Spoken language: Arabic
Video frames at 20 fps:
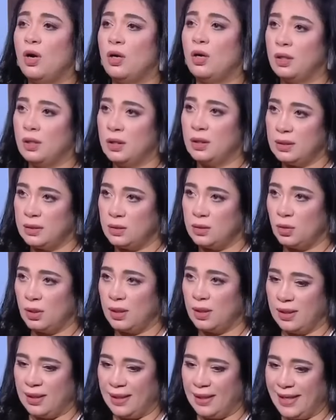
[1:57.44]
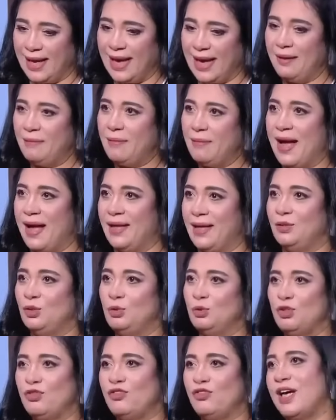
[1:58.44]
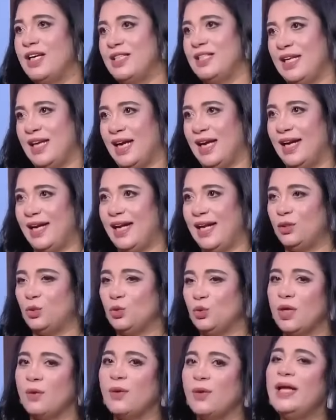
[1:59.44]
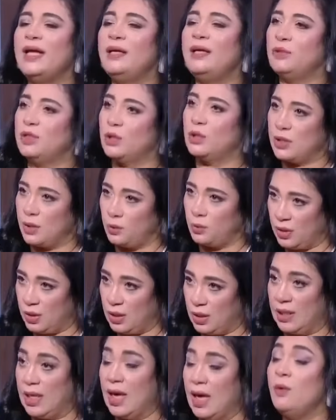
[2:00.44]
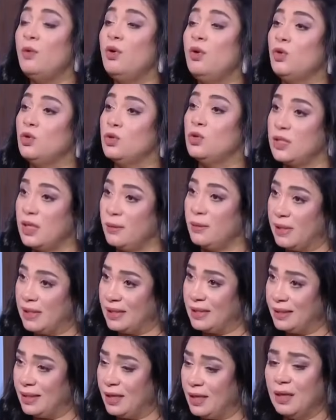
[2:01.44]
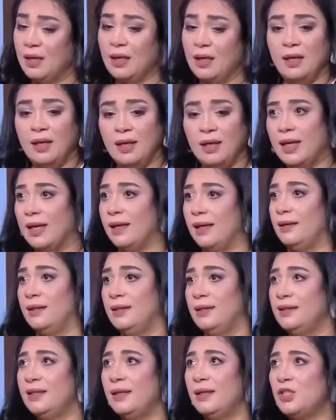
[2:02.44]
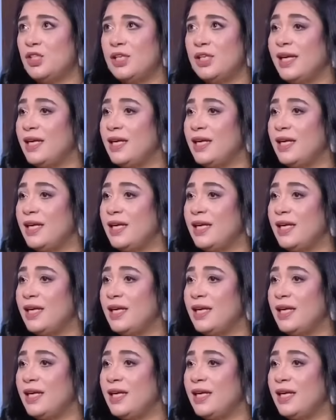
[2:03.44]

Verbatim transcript: اه القلب عنده مش في احسن حالاته سواء المتزوجين او العزاب لسه لا انت مش